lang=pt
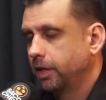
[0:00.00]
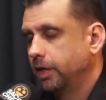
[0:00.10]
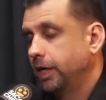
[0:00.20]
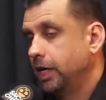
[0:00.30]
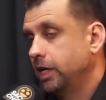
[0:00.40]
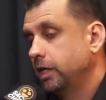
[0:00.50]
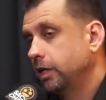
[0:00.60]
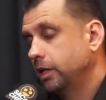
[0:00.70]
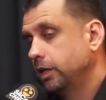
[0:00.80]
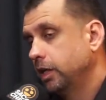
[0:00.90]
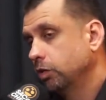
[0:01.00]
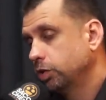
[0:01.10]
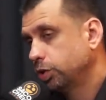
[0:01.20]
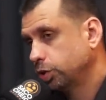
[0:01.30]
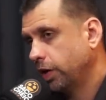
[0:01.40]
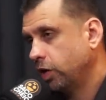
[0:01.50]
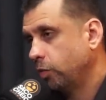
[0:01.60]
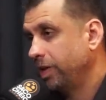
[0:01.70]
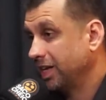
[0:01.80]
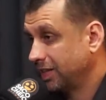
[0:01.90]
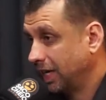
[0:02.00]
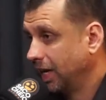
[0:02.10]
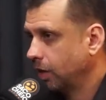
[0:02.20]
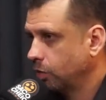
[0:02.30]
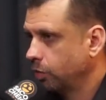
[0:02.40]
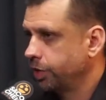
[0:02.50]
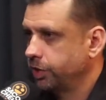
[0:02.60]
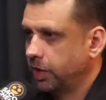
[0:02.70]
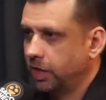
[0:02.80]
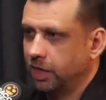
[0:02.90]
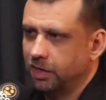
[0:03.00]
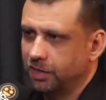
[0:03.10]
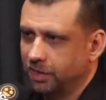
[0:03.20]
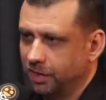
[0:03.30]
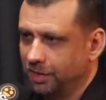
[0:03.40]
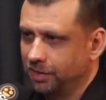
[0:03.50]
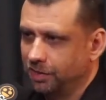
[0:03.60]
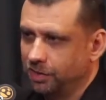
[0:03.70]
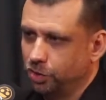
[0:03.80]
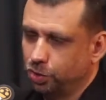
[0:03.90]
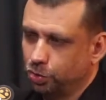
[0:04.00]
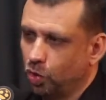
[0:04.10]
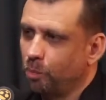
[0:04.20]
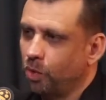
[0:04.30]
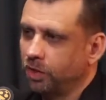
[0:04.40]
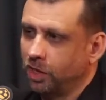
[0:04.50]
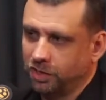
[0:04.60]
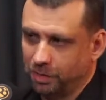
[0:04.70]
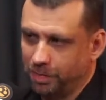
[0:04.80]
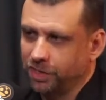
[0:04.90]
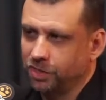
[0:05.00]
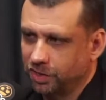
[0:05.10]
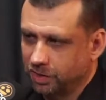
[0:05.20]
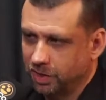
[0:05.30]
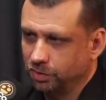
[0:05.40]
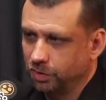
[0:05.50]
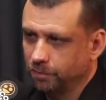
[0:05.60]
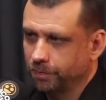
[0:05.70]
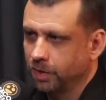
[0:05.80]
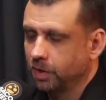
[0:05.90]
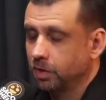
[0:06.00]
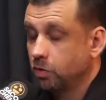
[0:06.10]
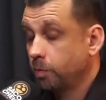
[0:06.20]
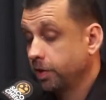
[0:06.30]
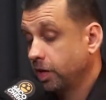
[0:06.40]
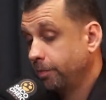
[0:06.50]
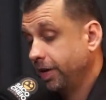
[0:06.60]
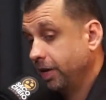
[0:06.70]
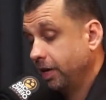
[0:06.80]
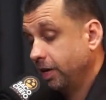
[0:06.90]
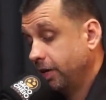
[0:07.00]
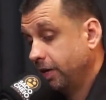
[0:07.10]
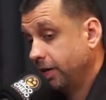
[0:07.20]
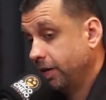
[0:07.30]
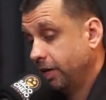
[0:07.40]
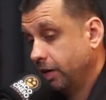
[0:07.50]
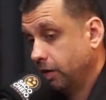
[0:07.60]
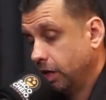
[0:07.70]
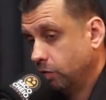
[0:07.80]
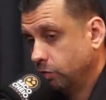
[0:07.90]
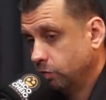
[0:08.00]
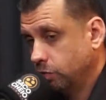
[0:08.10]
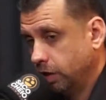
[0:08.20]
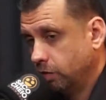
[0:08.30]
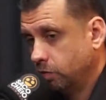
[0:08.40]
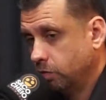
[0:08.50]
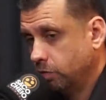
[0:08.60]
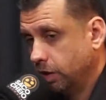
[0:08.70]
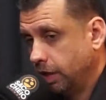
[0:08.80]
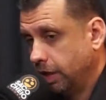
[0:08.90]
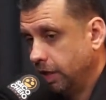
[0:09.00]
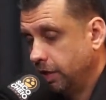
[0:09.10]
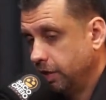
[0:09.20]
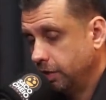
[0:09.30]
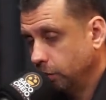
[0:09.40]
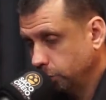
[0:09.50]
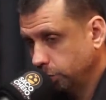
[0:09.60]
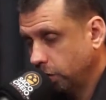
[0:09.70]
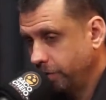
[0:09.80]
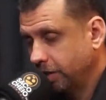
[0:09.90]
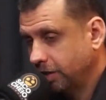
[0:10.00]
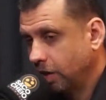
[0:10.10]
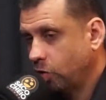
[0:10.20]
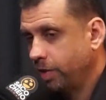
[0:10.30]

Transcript: ele não só era um militar, o que já distou um pouco da nossa imagem de santo, como também é, é, é, é, um, é um. Ele não só era um militar, como